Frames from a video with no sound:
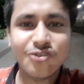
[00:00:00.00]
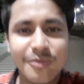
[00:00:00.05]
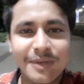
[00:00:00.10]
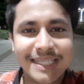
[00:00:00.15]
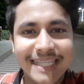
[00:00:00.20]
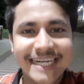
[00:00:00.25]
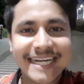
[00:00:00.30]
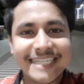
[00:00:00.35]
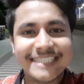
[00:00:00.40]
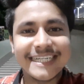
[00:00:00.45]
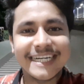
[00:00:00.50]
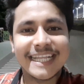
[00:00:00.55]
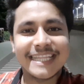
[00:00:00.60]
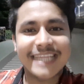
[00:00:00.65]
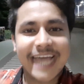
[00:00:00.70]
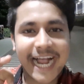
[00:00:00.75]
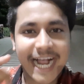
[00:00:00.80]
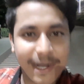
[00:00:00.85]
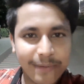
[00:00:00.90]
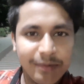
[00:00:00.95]
তোমাদেরকে যেটা
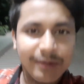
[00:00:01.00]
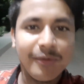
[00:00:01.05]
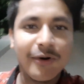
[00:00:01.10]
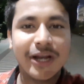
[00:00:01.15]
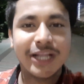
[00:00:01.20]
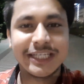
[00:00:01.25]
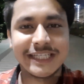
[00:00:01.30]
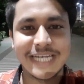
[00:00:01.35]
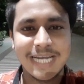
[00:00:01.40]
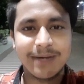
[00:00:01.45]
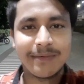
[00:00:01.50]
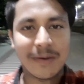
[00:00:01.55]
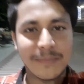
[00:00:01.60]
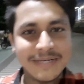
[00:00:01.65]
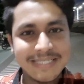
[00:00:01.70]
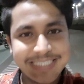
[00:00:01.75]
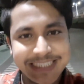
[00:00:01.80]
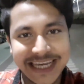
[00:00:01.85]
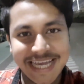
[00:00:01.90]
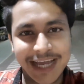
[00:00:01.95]
দেখাবো বলেছিলাম
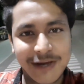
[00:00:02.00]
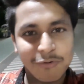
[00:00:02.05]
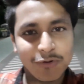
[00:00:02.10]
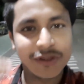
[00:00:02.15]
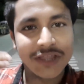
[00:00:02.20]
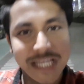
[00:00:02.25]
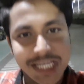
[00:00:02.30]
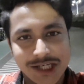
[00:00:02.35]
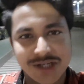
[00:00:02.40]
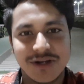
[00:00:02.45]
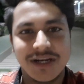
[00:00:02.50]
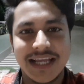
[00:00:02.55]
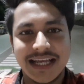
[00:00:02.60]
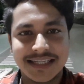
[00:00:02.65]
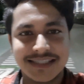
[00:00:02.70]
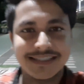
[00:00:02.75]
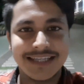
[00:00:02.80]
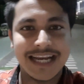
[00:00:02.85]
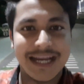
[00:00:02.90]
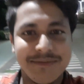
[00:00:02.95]
আমি যে উদ্দেশ্য নিয়ে
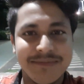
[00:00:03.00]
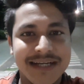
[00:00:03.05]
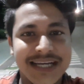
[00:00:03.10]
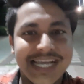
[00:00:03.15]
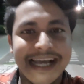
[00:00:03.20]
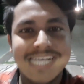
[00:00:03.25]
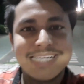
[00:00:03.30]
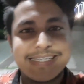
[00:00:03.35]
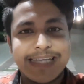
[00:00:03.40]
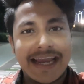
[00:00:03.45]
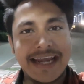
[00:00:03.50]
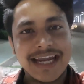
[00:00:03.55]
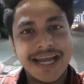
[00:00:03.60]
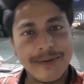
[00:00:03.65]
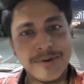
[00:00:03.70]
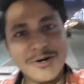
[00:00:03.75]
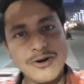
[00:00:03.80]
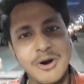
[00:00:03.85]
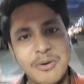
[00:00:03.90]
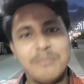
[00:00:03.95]
এসেছিলাম সেটা
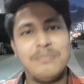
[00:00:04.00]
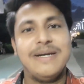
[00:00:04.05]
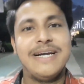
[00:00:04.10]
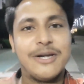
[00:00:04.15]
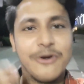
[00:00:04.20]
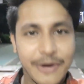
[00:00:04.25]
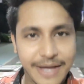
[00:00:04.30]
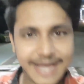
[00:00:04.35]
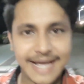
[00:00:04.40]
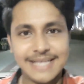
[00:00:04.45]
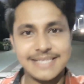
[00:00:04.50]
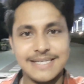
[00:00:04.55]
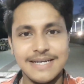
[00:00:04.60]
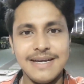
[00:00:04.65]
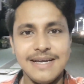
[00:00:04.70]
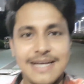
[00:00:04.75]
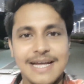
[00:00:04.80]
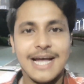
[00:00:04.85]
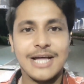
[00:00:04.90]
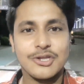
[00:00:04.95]
আমার কমপ্লিট হয়ে গেছে
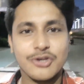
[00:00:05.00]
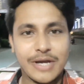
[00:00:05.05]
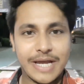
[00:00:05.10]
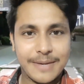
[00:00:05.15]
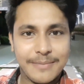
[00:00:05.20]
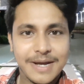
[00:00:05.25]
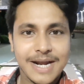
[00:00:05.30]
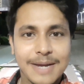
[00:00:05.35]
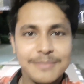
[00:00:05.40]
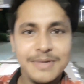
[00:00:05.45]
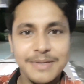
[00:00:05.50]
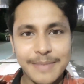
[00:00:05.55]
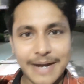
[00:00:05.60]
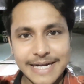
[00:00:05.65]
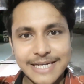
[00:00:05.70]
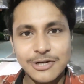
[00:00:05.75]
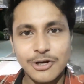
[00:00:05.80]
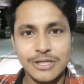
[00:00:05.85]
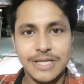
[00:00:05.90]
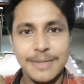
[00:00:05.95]
তো এবার আমি
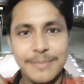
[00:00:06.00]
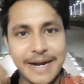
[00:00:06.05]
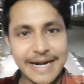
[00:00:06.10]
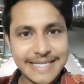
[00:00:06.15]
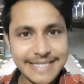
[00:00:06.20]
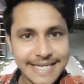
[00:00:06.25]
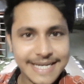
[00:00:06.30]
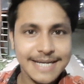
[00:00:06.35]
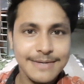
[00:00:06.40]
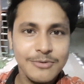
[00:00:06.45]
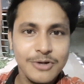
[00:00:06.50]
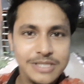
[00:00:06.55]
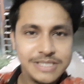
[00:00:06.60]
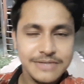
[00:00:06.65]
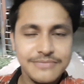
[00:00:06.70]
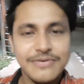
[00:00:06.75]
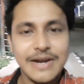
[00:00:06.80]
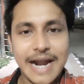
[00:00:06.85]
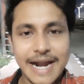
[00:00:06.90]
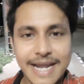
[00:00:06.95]
বাকি কথা বাড়িতে গিয়ে বলছি
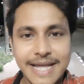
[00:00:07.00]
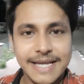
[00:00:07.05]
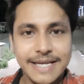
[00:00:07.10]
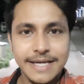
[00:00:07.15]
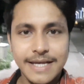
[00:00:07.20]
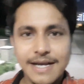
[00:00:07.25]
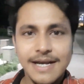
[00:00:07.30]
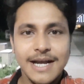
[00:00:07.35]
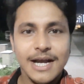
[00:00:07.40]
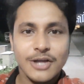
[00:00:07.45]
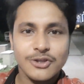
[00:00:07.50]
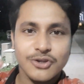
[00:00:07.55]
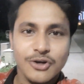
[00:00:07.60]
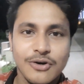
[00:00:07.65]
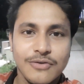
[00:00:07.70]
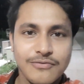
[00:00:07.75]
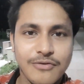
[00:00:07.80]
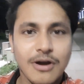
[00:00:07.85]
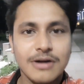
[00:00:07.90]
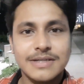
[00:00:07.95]
ফ্ল্যাটে গিয়ে তো
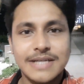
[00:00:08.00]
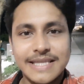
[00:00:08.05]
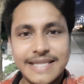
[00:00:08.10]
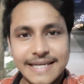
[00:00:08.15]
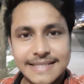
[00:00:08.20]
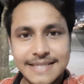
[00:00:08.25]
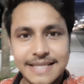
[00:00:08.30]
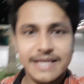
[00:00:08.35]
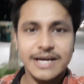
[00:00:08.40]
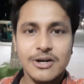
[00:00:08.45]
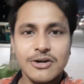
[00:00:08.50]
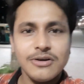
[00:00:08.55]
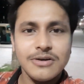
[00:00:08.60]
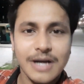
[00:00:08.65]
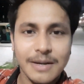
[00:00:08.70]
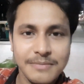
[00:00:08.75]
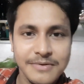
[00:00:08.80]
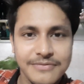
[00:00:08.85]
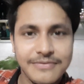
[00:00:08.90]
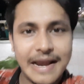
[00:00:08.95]
ব্লগটা দেখতে থাকো
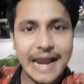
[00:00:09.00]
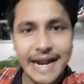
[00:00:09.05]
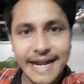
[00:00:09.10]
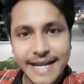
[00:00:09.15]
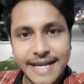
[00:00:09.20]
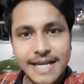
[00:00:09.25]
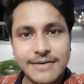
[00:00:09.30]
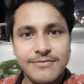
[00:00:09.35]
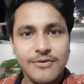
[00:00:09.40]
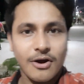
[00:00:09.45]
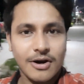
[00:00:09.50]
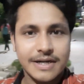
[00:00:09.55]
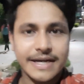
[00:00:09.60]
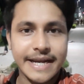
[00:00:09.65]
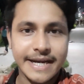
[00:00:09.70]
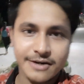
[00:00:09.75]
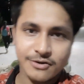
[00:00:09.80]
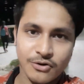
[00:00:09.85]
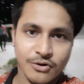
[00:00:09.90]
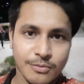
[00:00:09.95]
আমি ফ্ল্যাটে গিয়ে ব্লগটা
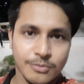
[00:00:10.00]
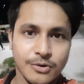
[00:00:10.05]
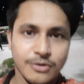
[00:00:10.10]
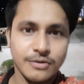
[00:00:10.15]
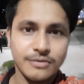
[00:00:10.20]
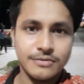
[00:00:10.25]
এন্ড করবো